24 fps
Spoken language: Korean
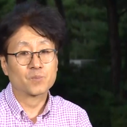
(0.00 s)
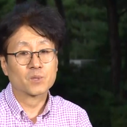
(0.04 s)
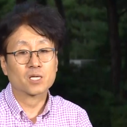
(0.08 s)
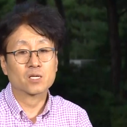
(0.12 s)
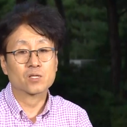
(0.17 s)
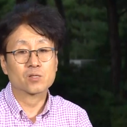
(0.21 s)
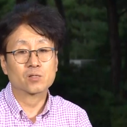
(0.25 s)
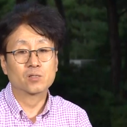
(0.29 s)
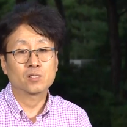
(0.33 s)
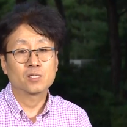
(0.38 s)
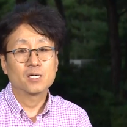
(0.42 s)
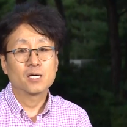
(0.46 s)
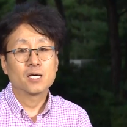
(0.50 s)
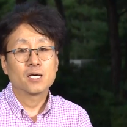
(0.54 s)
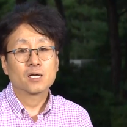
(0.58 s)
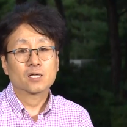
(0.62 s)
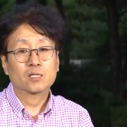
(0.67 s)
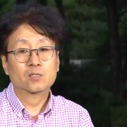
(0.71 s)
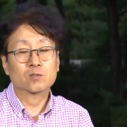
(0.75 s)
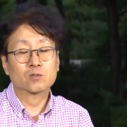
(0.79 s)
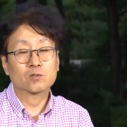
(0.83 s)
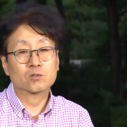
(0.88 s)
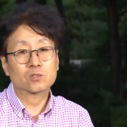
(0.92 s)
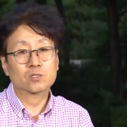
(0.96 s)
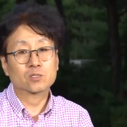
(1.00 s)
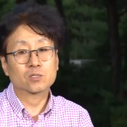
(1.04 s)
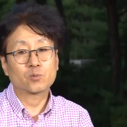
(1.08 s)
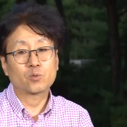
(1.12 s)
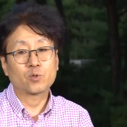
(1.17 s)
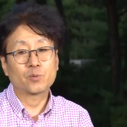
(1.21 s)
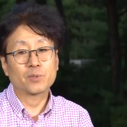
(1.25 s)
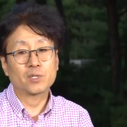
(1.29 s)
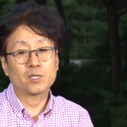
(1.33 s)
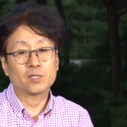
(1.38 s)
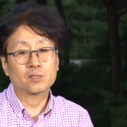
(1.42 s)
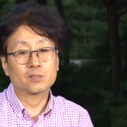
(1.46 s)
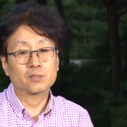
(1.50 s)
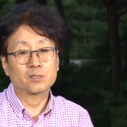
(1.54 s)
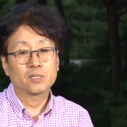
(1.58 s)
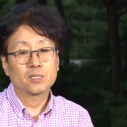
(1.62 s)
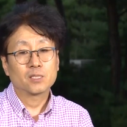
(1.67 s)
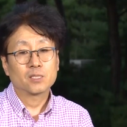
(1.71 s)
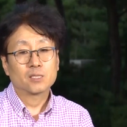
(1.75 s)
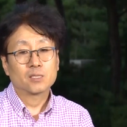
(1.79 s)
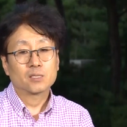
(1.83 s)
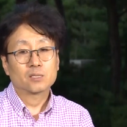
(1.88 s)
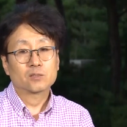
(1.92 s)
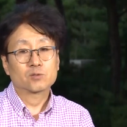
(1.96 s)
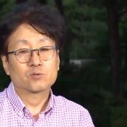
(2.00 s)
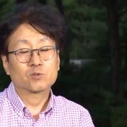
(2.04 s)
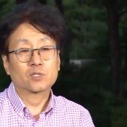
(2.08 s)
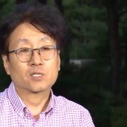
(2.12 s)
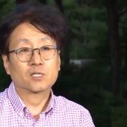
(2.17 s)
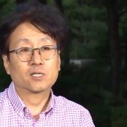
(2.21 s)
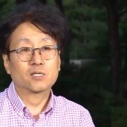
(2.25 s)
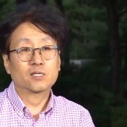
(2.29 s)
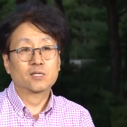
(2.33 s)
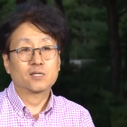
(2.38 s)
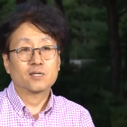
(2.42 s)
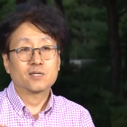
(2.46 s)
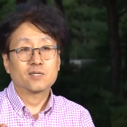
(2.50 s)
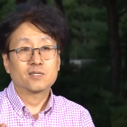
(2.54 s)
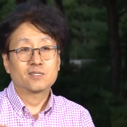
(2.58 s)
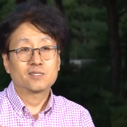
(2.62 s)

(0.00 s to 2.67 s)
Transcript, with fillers: 그래서 그런 것들을 보면 우리가